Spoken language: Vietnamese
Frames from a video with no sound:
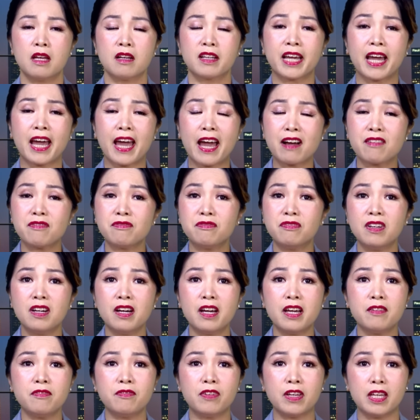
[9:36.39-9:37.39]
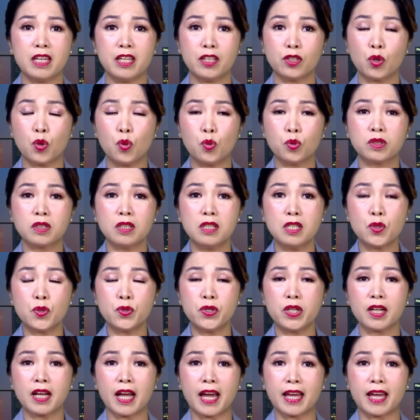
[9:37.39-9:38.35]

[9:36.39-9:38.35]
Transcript: Khác với vị thủ tướng của nước